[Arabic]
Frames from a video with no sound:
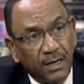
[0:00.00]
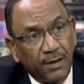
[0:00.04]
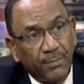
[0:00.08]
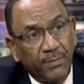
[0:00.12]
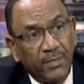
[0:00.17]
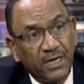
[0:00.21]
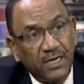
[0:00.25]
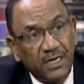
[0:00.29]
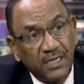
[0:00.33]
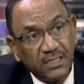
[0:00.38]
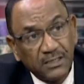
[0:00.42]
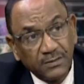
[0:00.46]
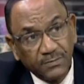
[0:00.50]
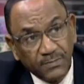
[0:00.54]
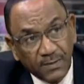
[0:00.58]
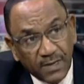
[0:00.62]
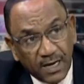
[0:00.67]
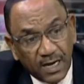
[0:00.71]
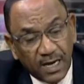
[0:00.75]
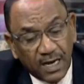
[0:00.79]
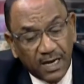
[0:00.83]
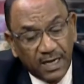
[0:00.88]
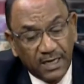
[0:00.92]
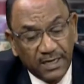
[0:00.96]

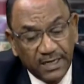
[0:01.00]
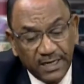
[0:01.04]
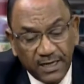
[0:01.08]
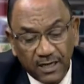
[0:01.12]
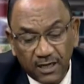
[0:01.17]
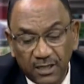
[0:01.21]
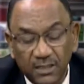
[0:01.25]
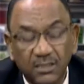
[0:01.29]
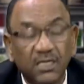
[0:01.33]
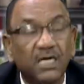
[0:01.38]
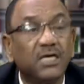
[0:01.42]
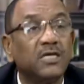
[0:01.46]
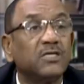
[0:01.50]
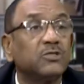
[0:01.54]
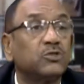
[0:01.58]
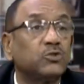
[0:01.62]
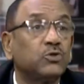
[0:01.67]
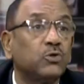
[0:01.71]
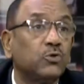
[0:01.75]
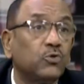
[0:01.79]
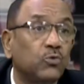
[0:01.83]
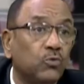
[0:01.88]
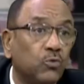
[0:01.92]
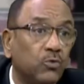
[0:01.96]
بالنسبة لقضايا
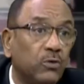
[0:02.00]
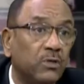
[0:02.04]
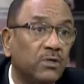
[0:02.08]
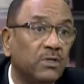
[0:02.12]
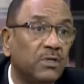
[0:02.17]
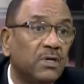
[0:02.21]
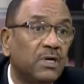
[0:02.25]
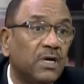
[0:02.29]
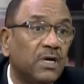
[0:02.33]
السيول